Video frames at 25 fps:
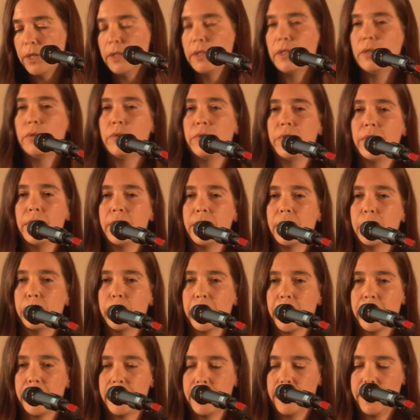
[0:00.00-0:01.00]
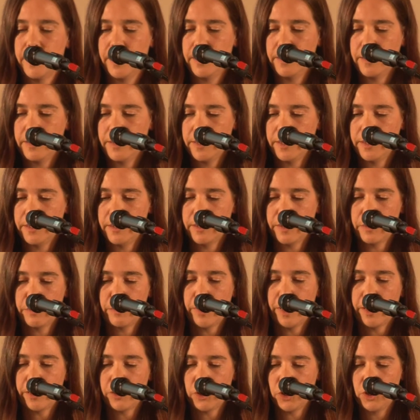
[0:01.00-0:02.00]
die Vizepräsidentin des
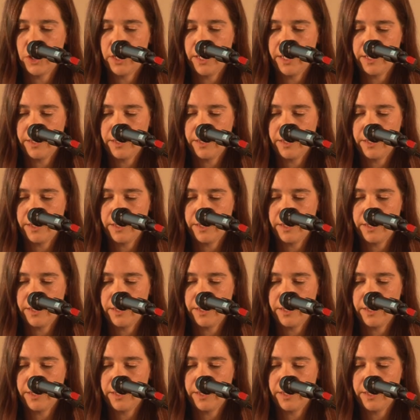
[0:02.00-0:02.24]
Bayerischen